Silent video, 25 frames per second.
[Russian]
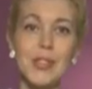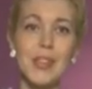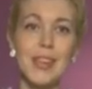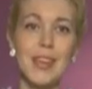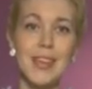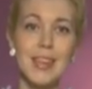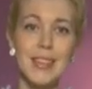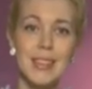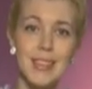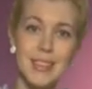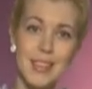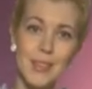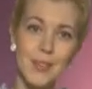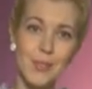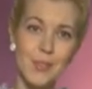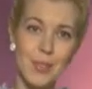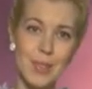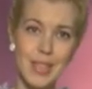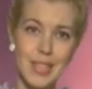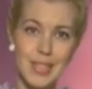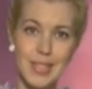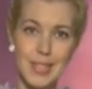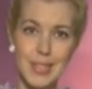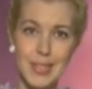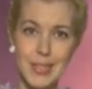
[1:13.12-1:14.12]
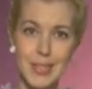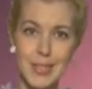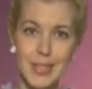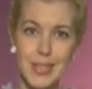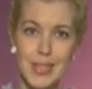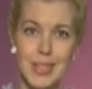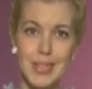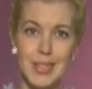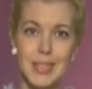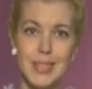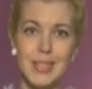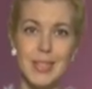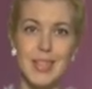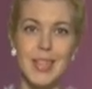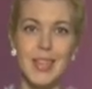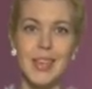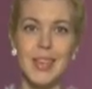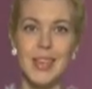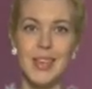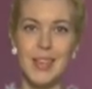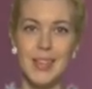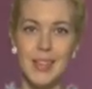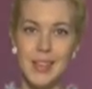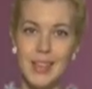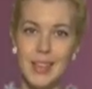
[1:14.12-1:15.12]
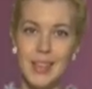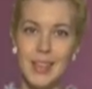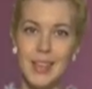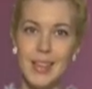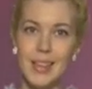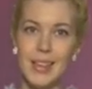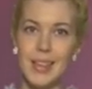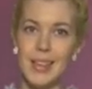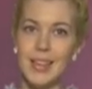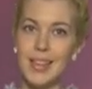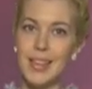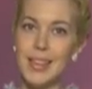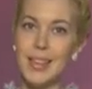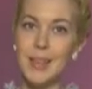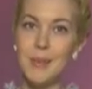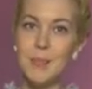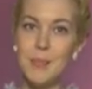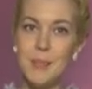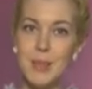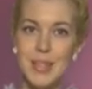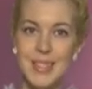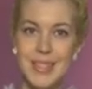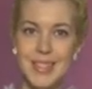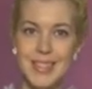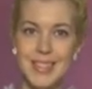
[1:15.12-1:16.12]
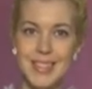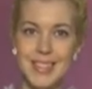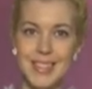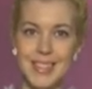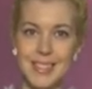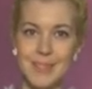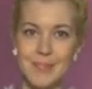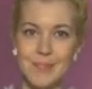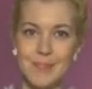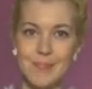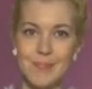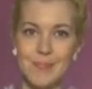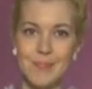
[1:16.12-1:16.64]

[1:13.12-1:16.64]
резко вырасти интерес к религии или мистике.